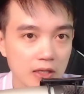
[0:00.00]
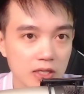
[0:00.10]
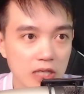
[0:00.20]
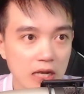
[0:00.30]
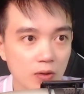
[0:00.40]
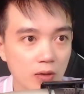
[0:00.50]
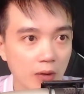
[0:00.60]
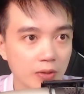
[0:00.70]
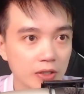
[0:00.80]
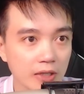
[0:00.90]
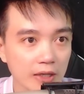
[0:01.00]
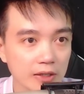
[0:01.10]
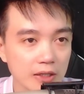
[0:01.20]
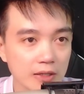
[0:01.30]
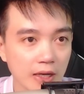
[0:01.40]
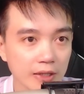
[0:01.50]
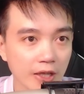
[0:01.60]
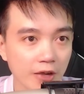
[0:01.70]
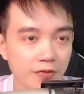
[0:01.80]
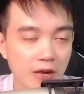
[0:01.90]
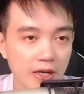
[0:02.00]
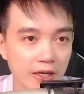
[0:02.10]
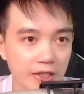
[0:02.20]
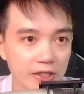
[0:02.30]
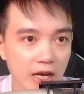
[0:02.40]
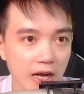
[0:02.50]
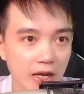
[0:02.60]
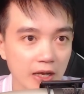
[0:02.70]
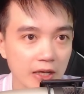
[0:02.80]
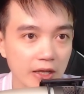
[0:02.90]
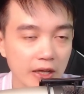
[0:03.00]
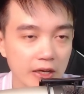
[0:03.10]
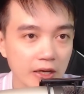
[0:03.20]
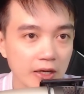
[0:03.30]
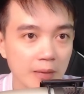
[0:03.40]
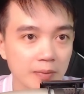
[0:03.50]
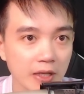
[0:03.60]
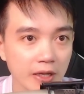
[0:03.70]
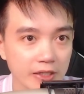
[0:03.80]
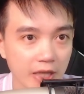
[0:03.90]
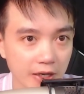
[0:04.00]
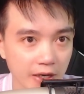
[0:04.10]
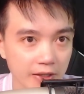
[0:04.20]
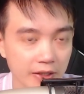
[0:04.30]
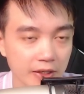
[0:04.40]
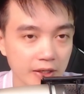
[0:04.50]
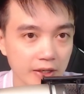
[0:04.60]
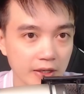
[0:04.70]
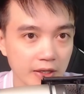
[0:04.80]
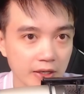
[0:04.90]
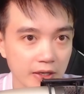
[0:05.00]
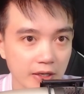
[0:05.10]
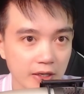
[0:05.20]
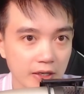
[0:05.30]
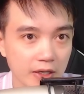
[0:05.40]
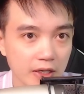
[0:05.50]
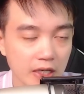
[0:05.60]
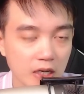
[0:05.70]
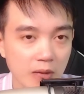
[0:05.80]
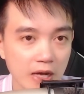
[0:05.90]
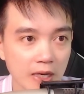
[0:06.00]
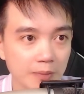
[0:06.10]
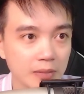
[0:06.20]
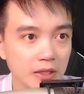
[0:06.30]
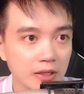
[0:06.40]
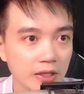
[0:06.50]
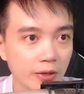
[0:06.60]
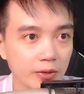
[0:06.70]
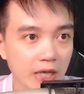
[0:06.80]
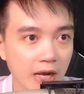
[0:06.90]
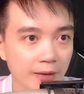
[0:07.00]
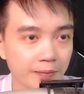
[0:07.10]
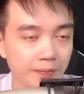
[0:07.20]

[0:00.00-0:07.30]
Xác của lão được thằng Tư thằng Thẹo phát hiện ra khi đến đem tiền trả nợ. Công an lập tức tới điều tra.